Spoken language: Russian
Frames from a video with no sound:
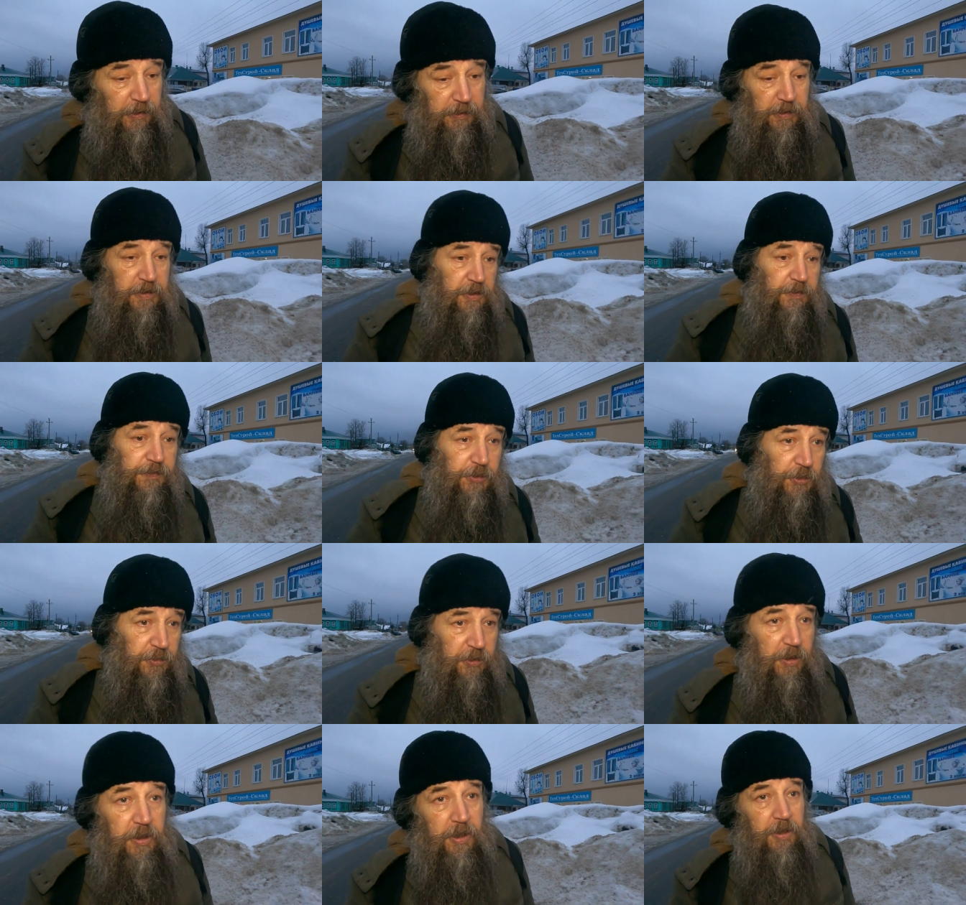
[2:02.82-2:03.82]
И если
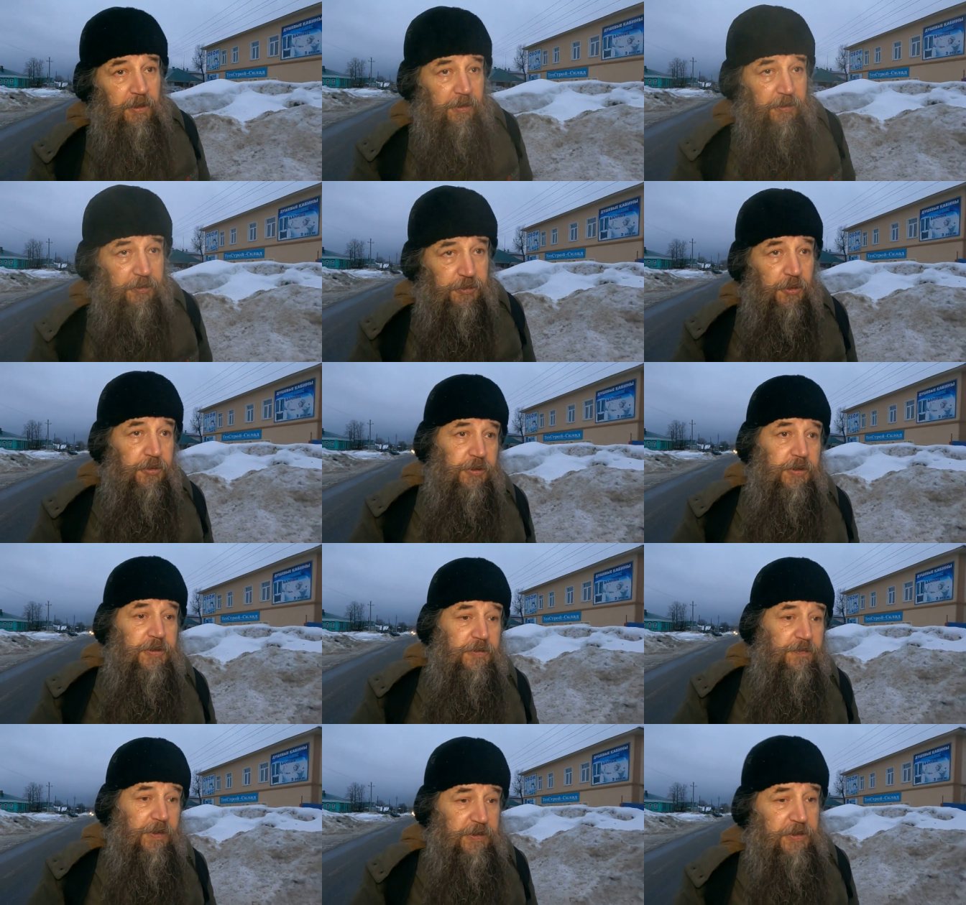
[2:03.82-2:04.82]
вдруг кто-то
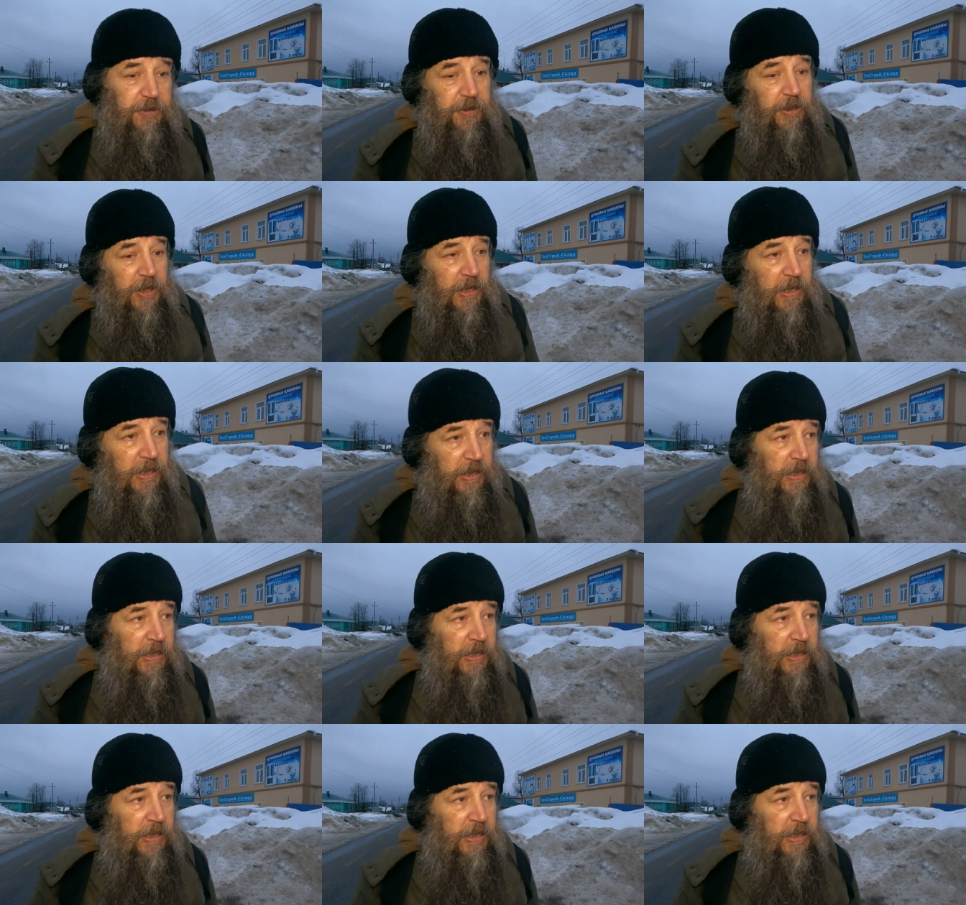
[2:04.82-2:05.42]
из ваших